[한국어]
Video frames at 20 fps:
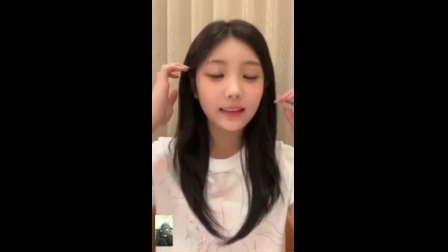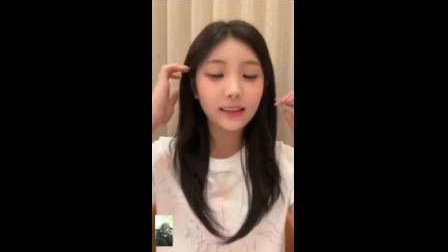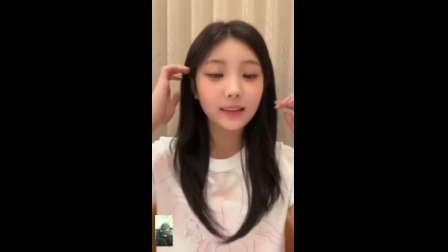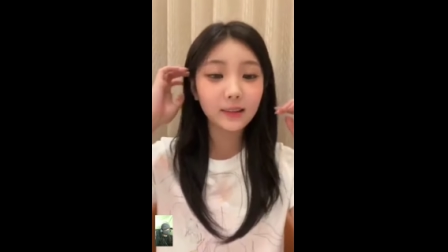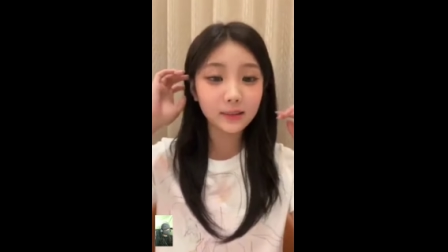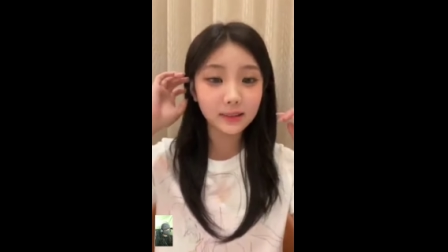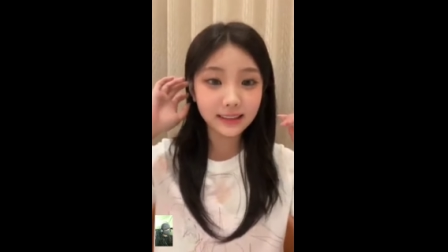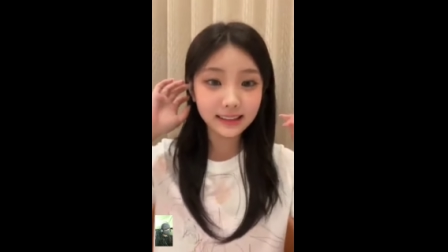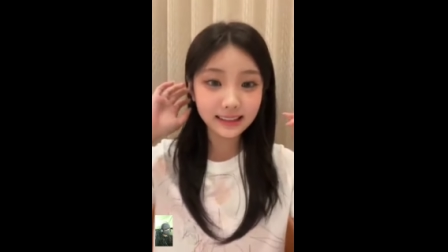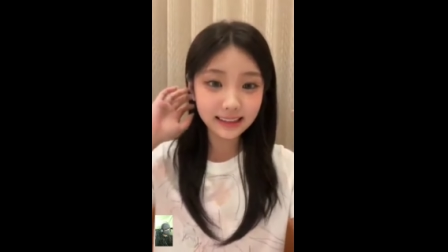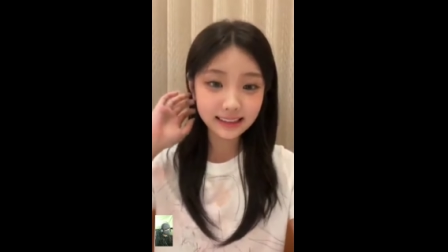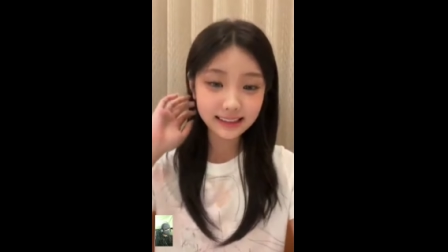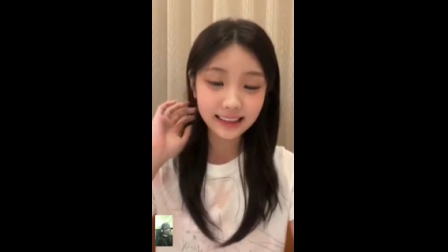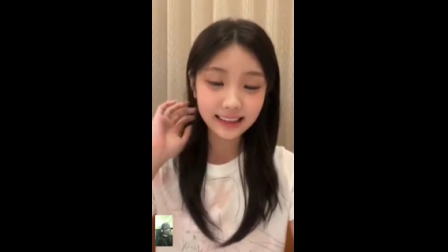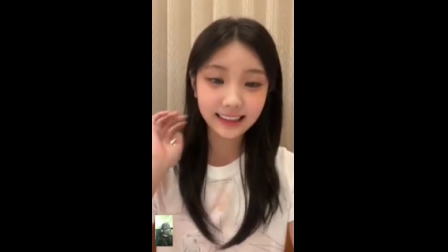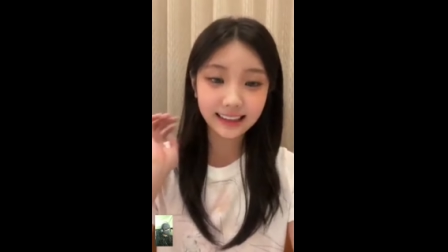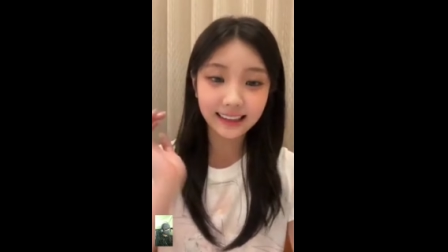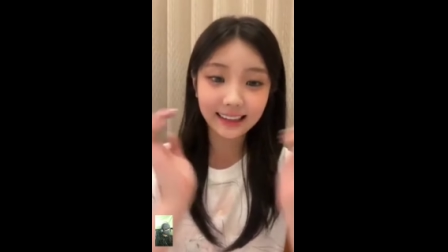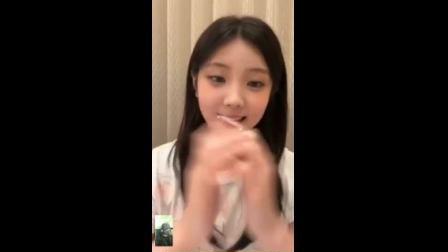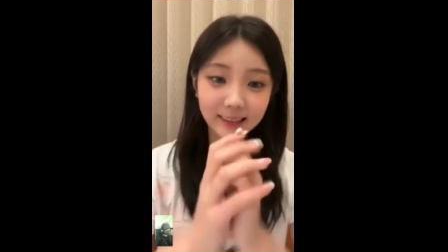여러분 근데
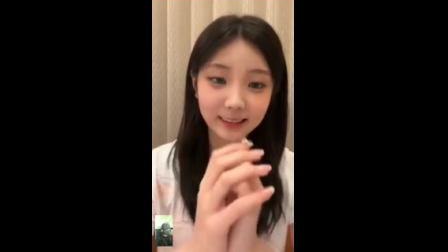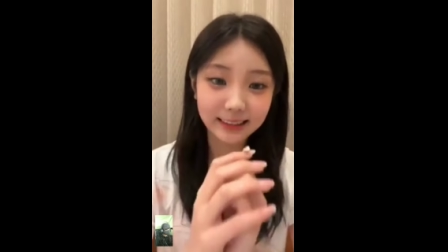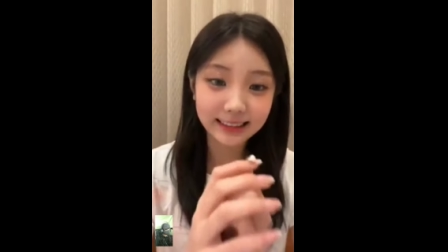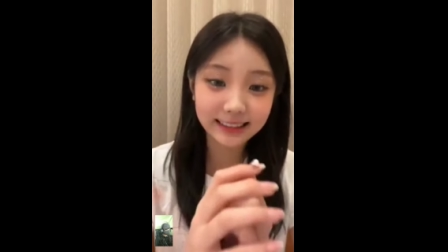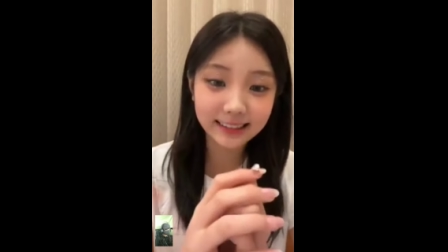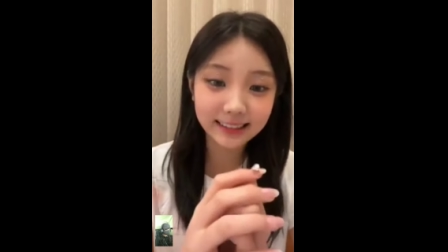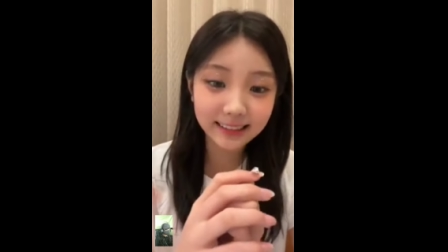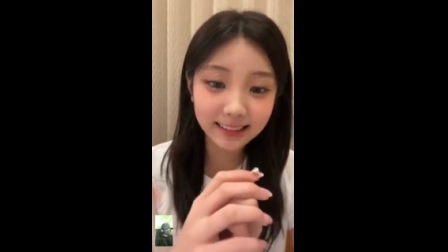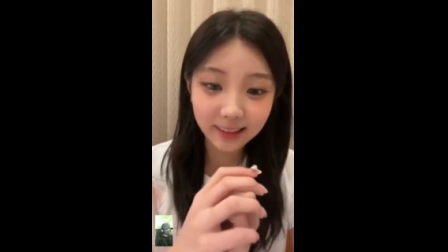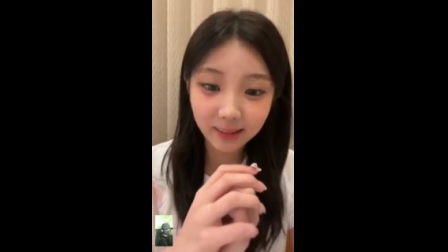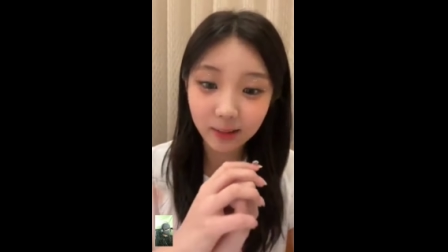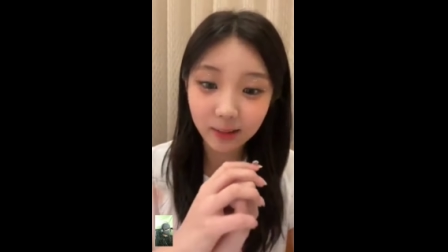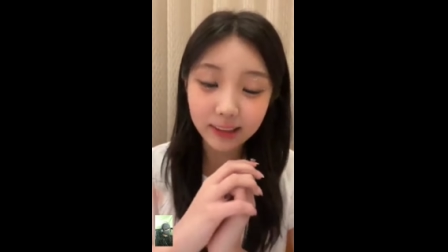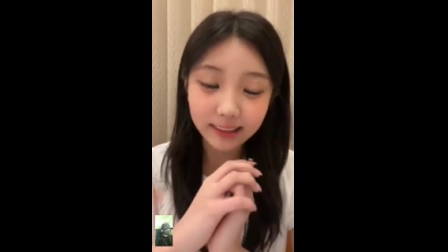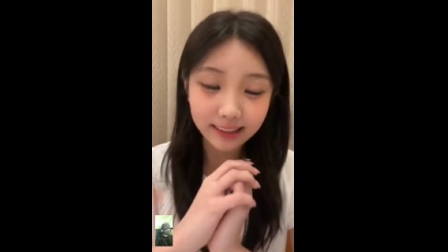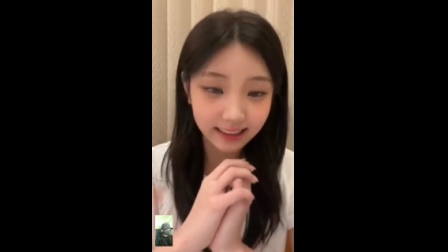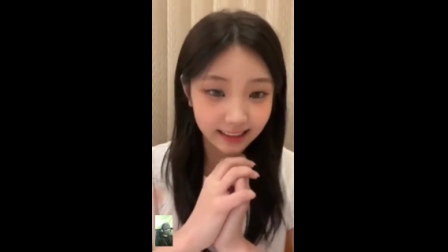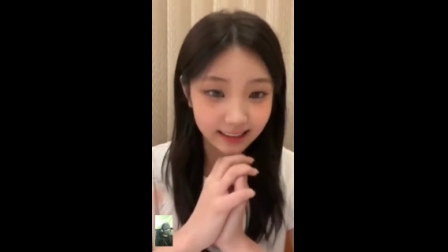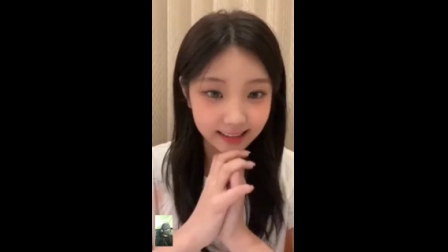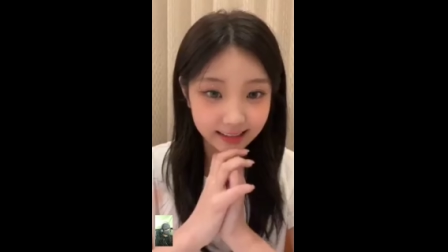제가
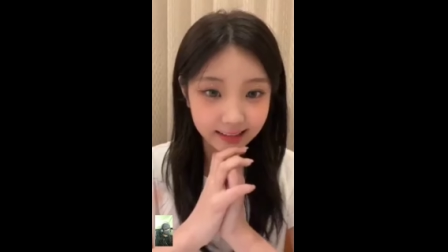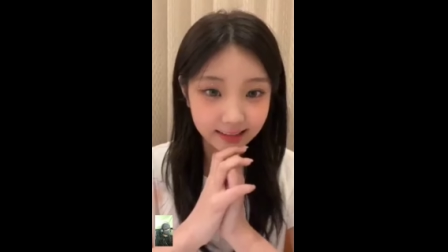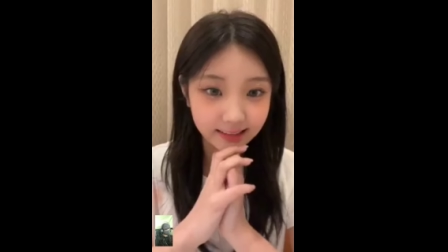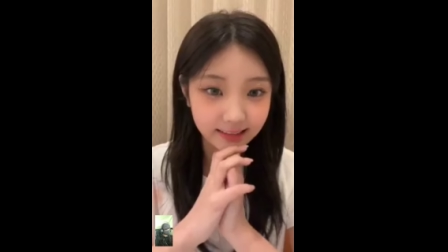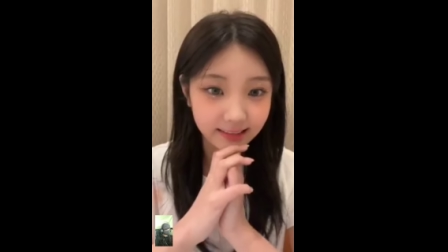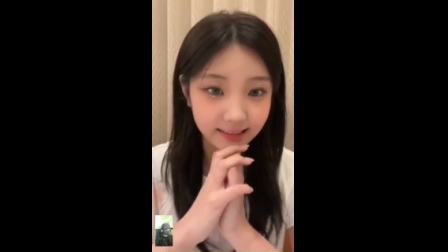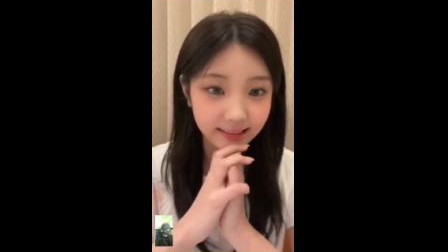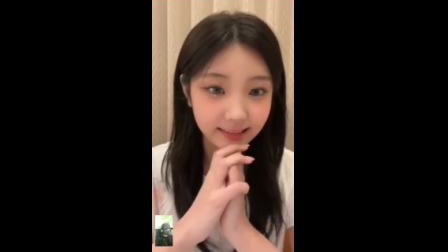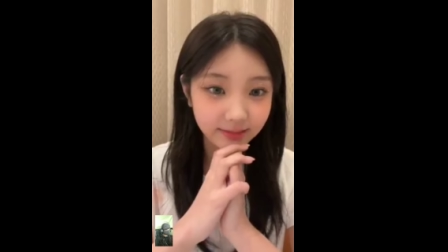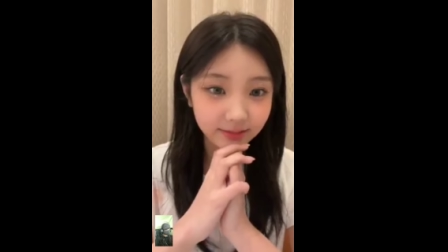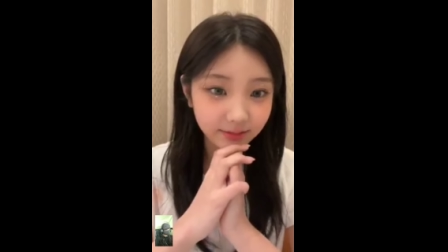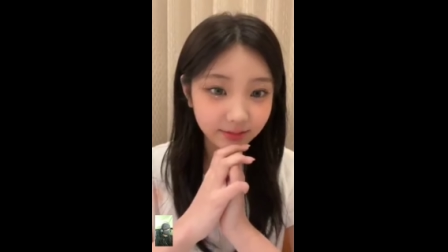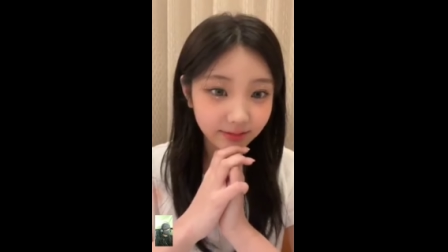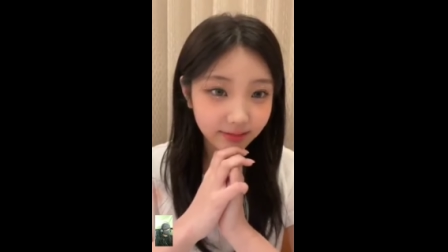그거에 대해서